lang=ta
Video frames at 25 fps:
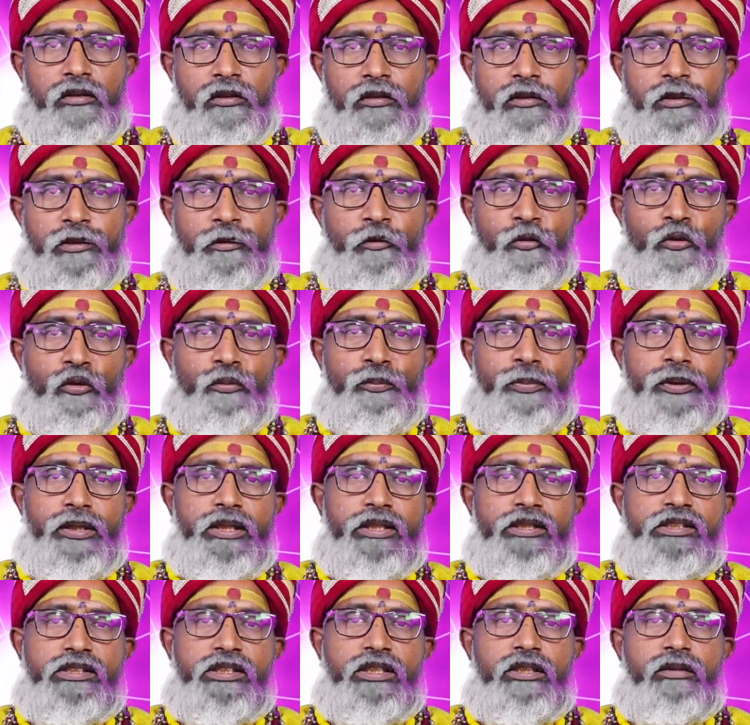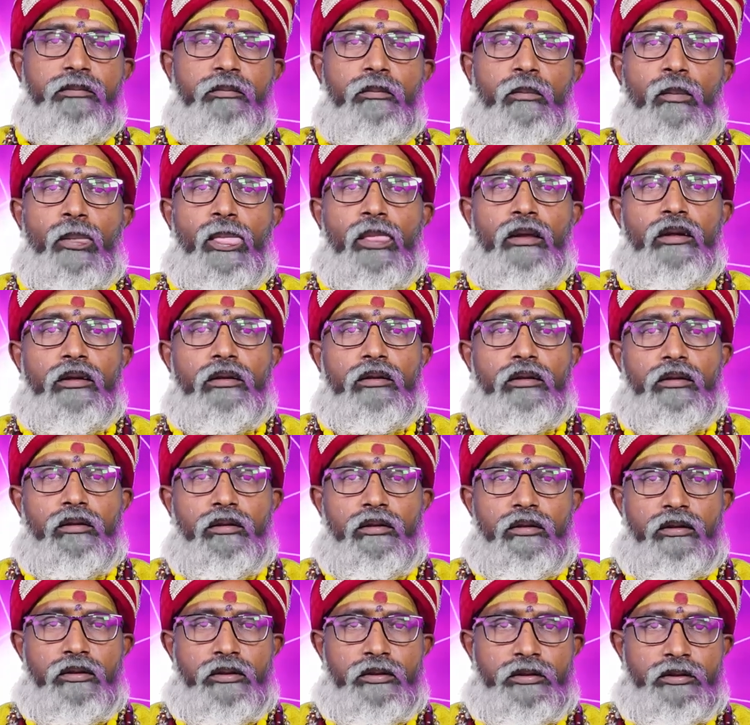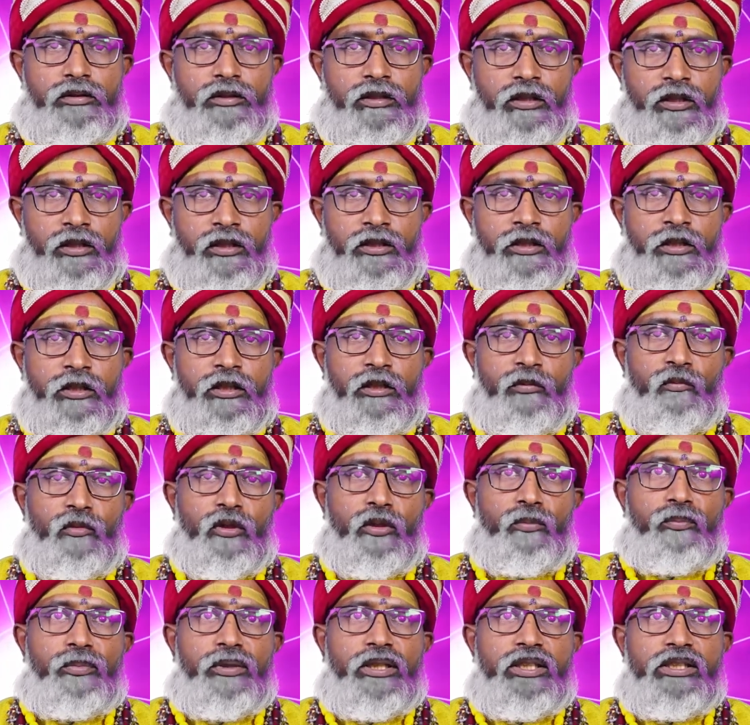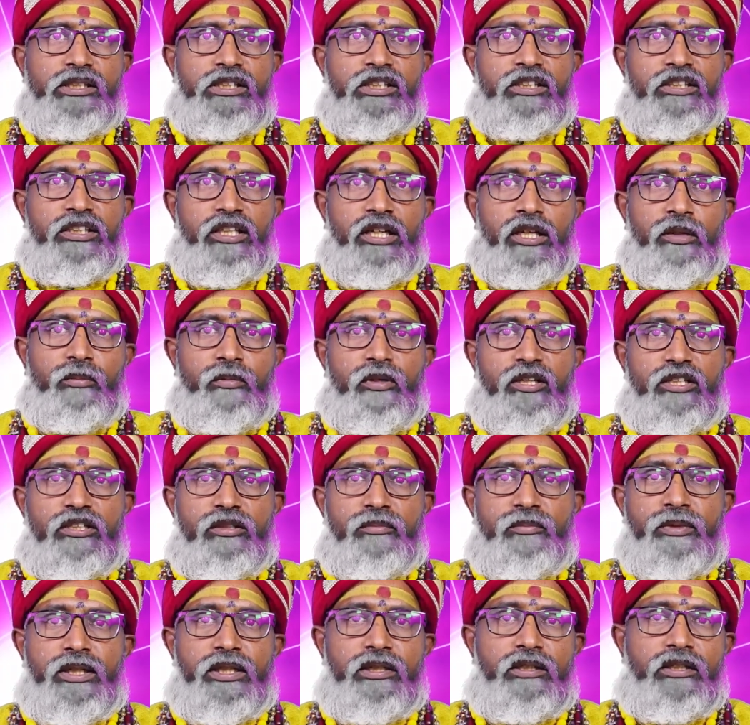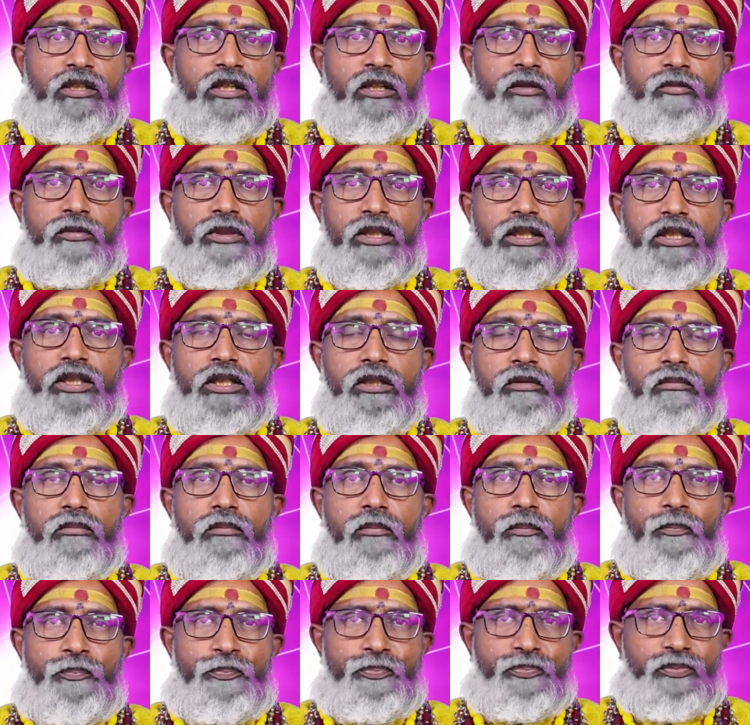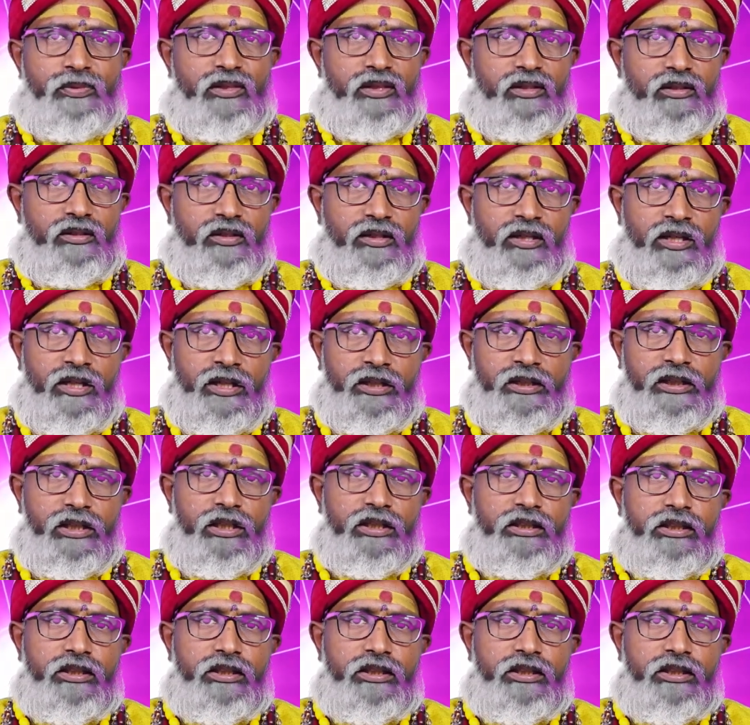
இந்த குரு பயிற்சி திருக்கணித முறைப்படி சித்திரை மாதம் எட்டாம் தேதி ஆங்கில